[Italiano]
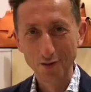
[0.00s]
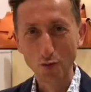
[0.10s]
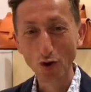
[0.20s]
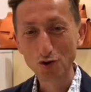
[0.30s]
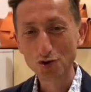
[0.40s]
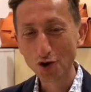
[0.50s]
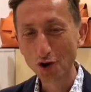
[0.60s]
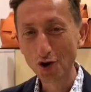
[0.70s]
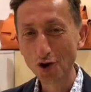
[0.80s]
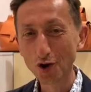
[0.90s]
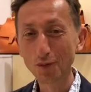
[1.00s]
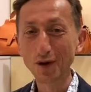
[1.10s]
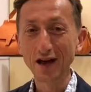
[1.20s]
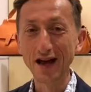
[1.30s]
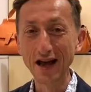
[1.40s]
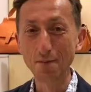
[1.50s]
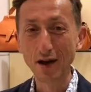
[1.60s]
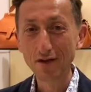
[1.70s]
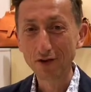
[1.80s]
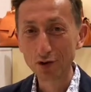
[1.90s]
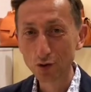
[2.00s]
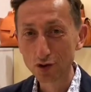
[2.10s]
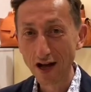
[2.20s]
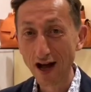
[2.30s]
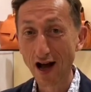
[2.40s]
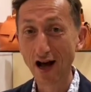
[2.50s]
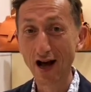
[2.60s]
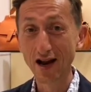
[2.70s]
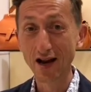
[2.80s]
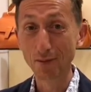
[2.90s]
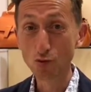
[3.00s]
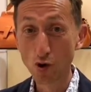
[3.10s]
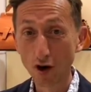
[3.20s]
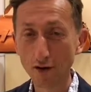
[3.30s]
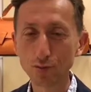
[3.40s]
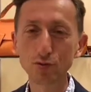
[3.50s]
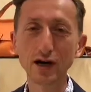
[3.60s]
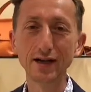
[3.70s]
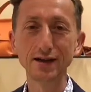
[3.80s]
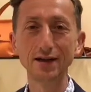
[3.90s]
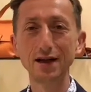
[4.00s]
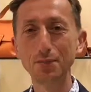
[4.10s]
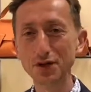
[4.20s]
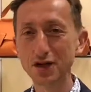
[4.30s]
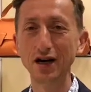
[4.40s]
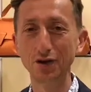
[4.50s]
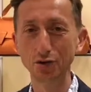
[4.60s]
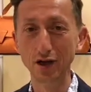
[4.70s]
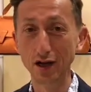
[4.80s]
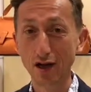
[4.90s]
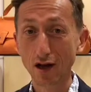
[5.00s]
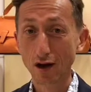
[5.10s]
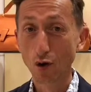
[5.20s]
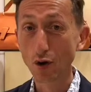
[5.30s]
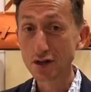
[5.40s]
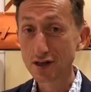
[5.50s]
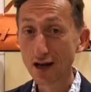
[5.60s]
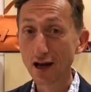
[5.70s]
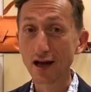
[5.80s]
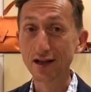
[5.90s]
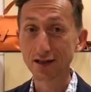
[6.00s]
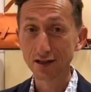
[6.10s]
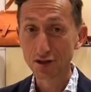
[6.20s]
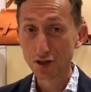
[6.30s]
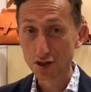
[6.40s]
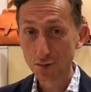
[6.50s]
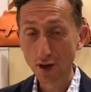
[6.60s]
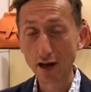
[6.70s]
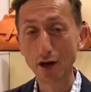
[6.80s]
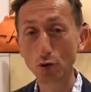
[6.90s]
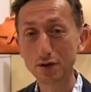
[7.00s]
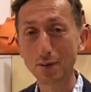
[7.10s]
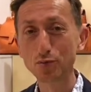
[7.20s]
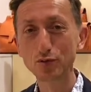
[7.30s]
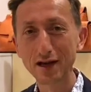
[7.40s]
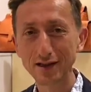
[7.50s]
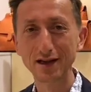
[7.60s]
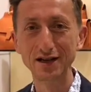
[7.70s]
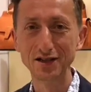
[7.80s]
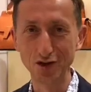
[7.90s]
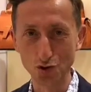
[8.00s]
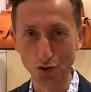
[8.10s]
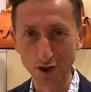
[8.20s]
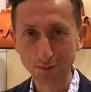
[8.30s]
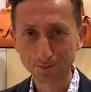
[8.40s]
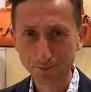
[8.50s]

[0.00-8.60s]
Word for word: Buongiorno e benvenuta alla nuova puntata della Priscatole. Questa è la tredicesima e ultima puntata della stagione.